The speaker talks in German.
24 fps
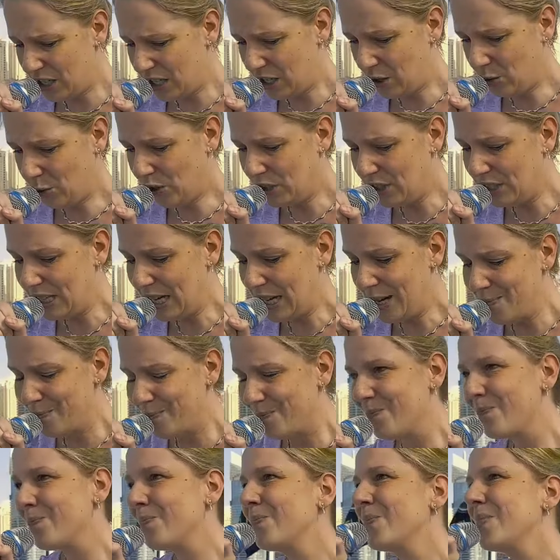hinunter.
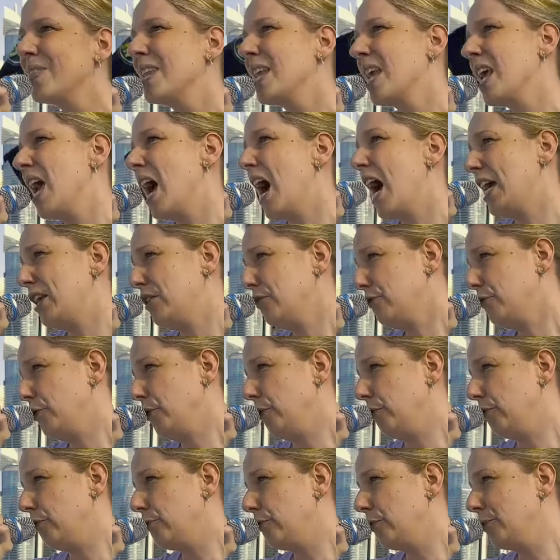Eine
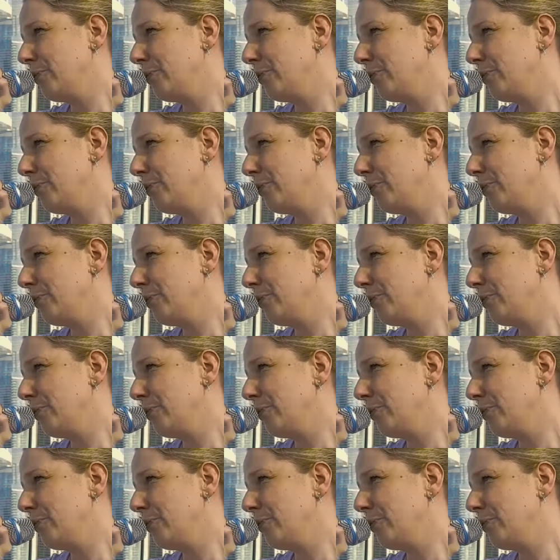5.